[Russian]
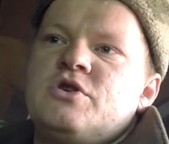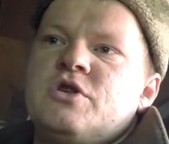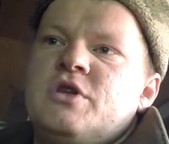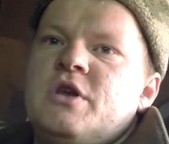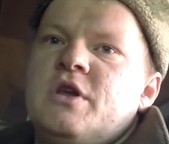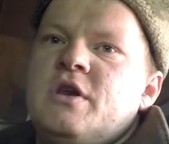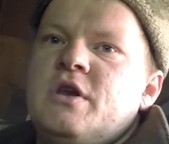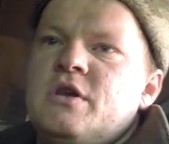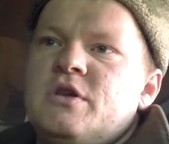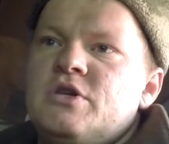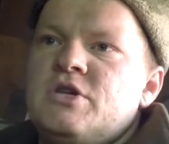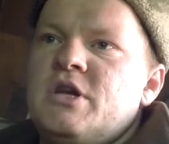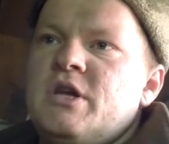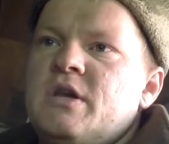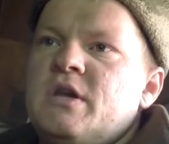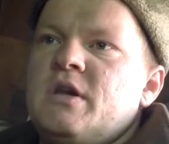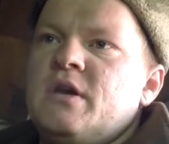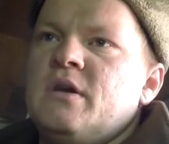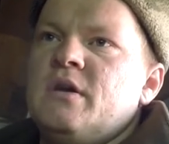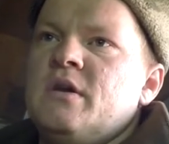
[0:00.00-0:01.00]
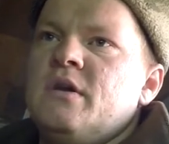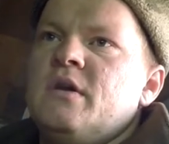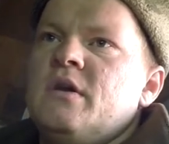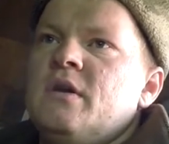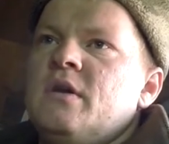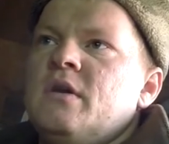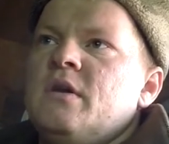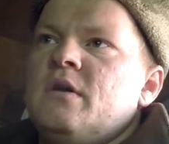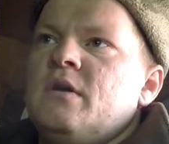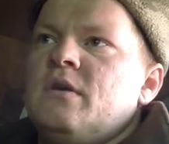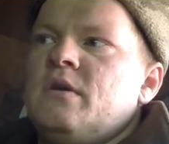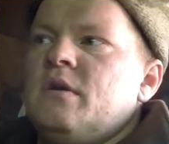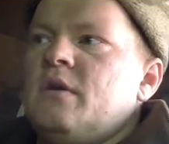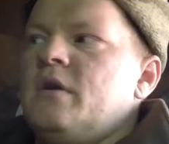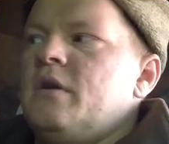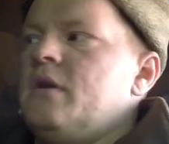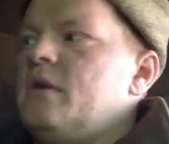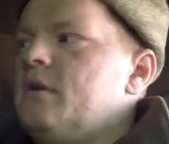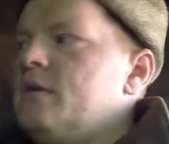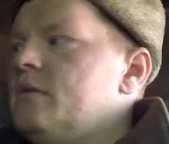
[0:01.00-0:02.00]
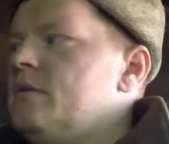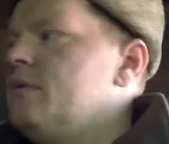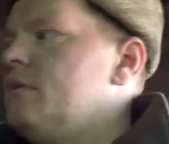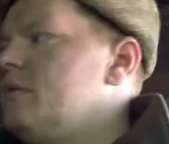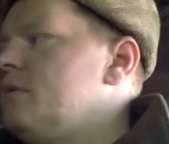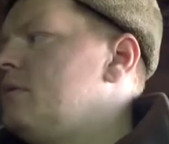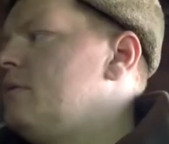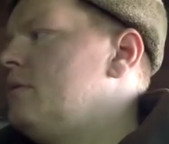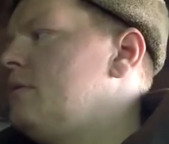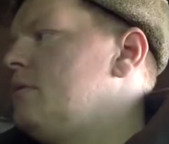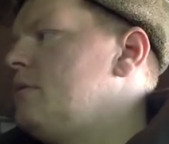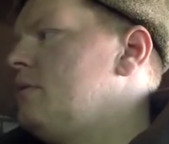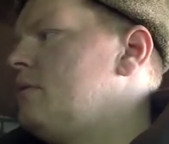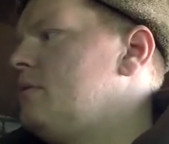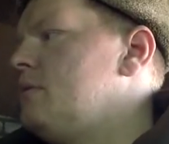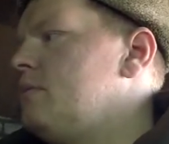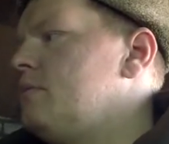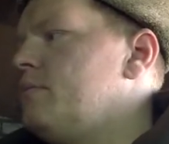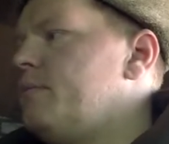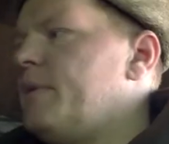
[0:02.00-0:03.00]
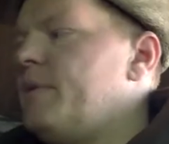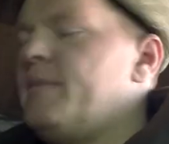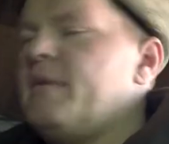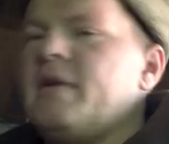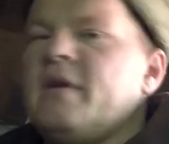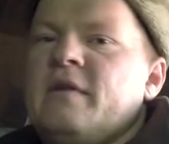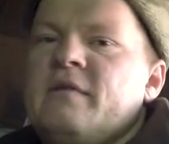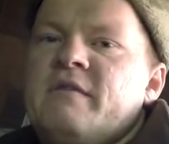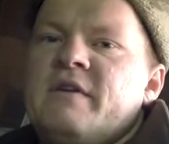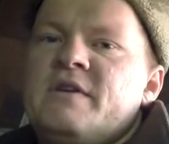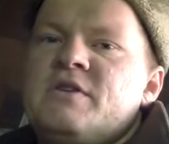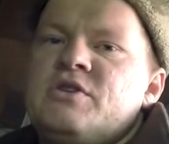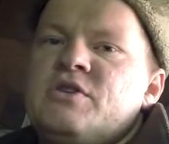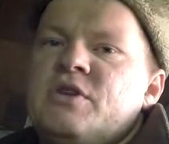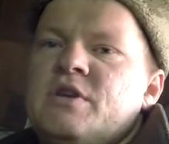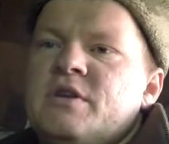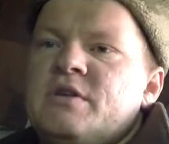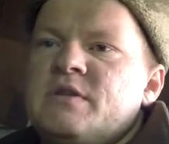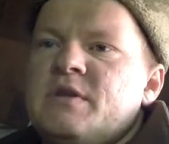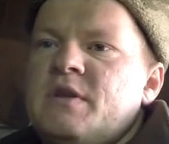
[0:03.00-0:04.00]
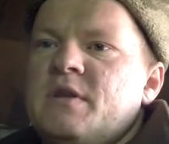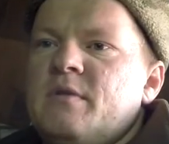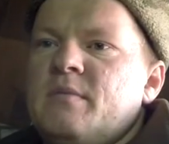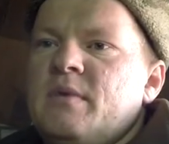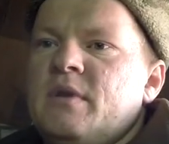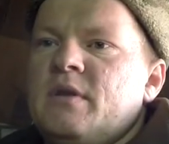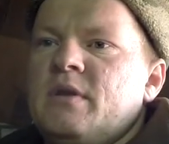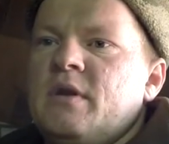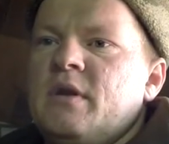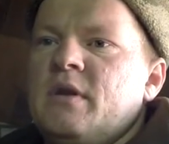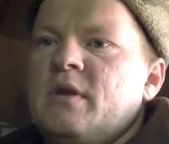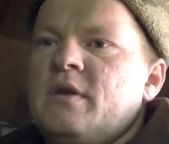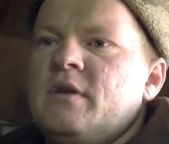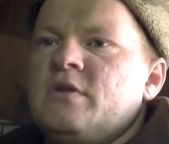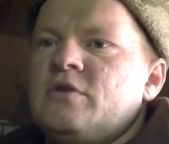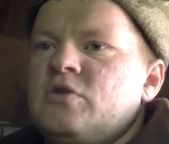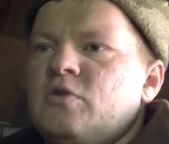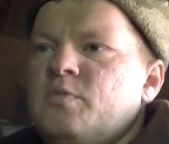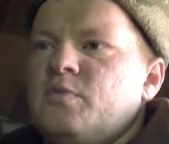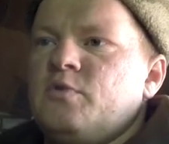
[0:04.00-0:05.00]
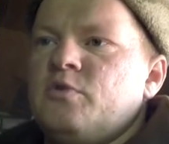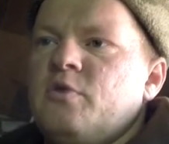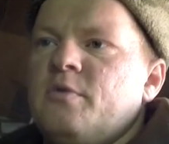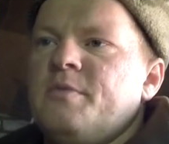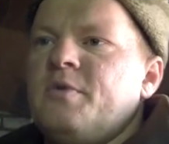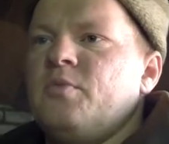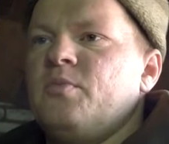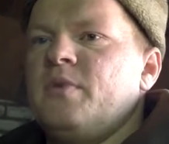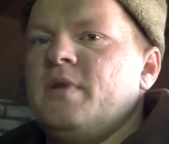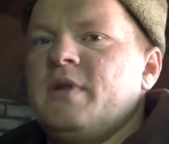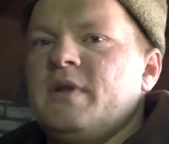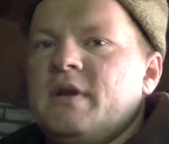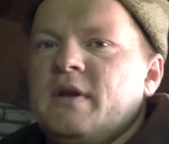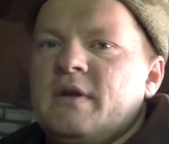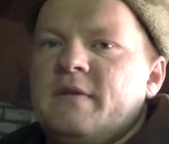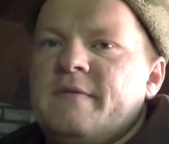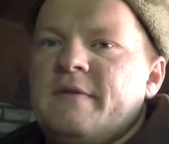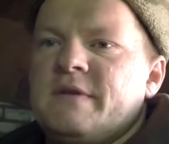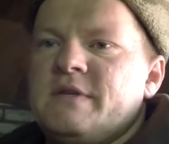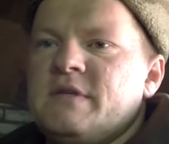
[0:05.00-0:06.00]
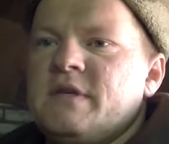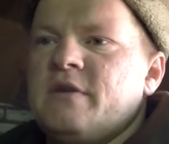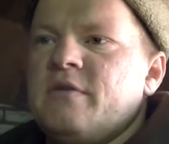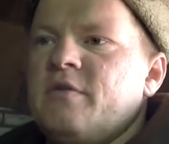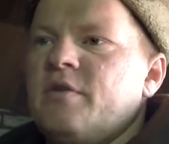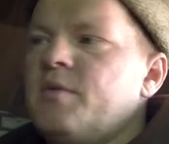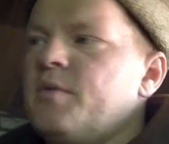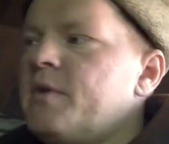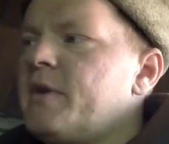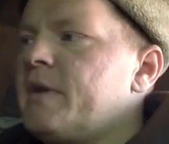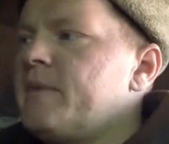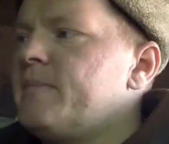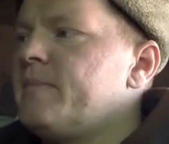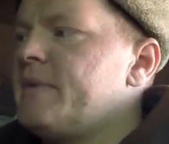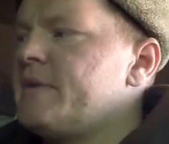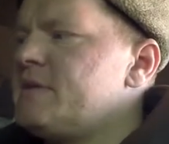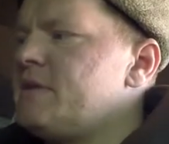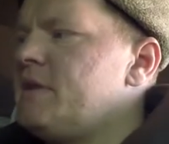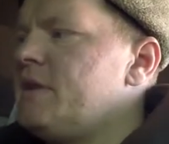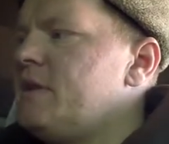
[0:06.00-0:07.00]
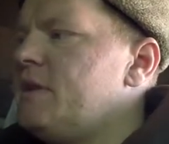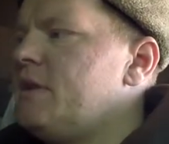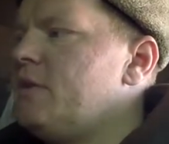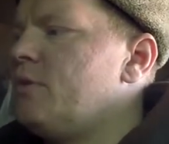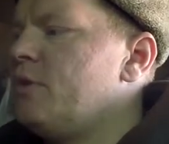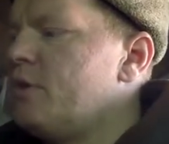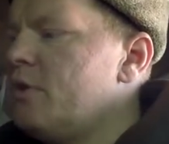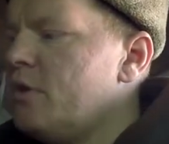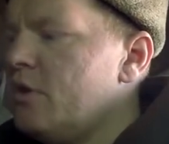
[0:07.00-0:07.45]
4 ячейки. Э, примерно 24 сантиметра чтобы удобнее было фиксировать последнее,